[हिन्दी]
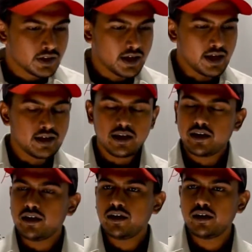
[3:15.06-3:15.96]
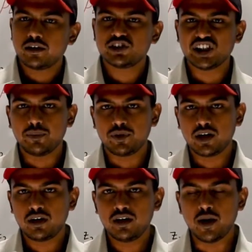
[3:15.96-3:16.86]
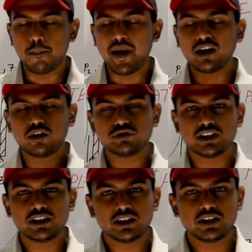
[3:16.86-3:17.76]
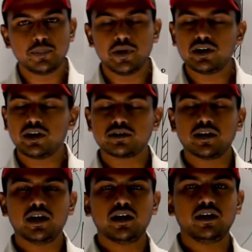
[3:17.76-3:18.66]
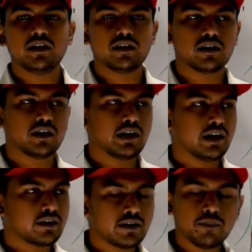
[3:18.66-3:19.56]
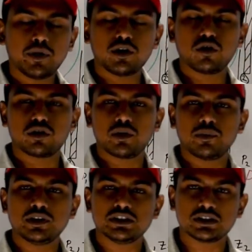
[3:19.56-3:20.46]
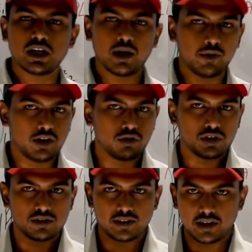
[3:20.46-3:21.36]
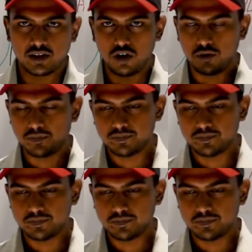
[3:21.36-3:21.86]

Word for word: कि ये चैप्टर इम्पैक्ट ऑफ जेट डिपेंड करता है एक सिंपल कॉन्सेप्ट पे जिसका नाम है न्यूटन सेकेंड लॉ